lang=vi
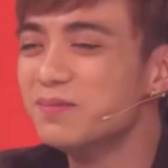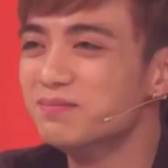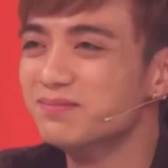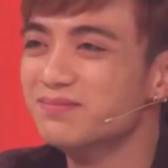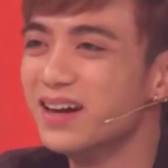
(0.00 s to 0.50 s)
ý
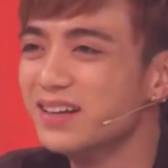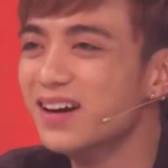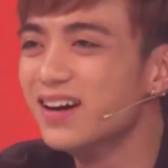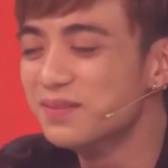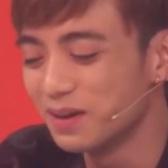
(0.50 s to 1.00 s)
bạn ý
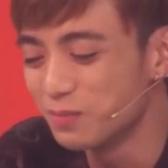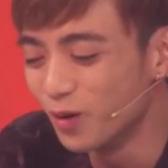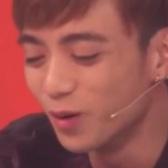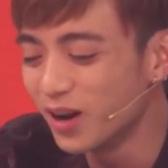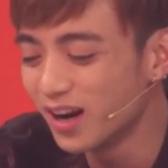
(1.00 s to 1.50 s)
ờ, mặc
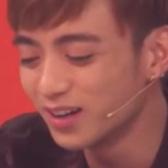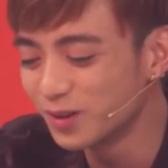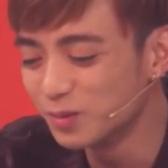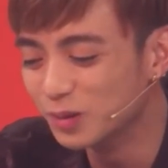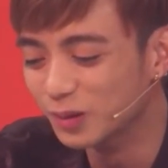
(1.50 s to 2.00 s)
bộ đồ này là
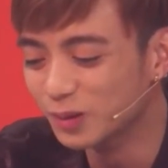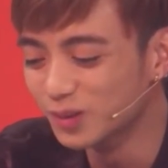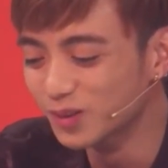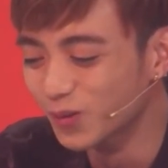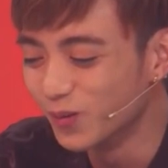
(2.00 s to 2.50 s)
cũng đủ
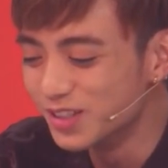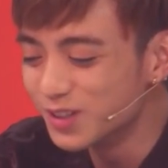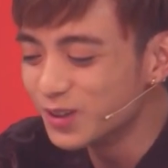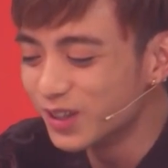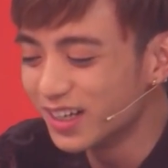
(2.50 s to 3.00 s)
đủ quyến
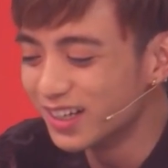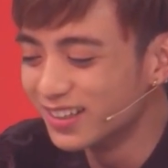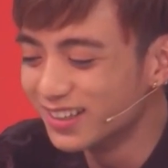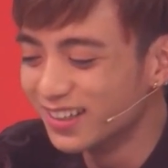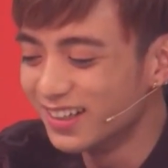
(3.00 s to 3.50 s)
rũ rồi anh ạ. Trời